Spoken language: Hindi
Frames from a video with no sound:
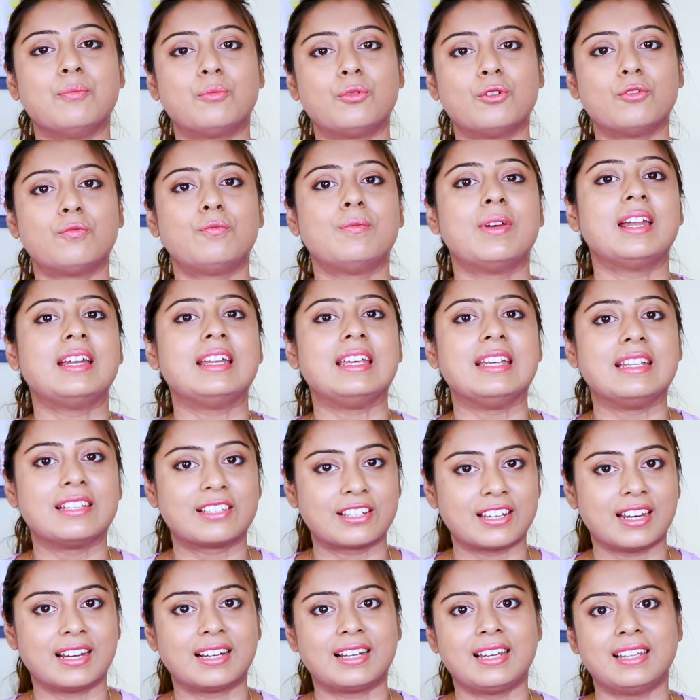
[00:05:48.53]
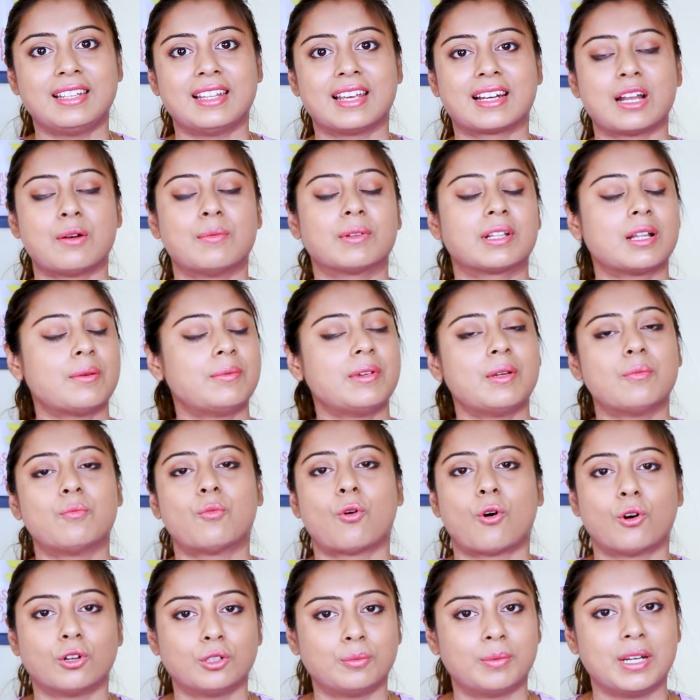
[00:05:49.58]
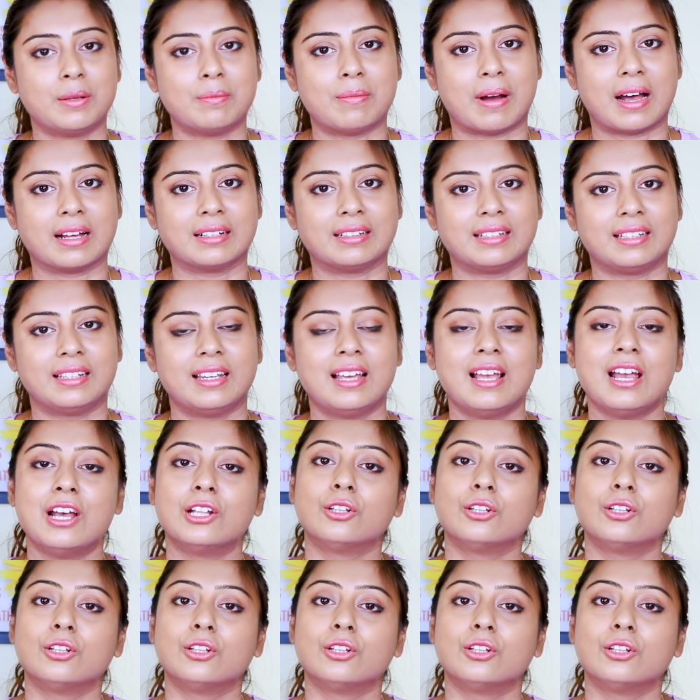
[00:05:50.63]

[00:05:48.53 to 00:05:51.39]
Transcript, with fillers: इम्प्रूवमेंट इंस्टेंटली देखना मतलब ये बहुत बड़ी बात है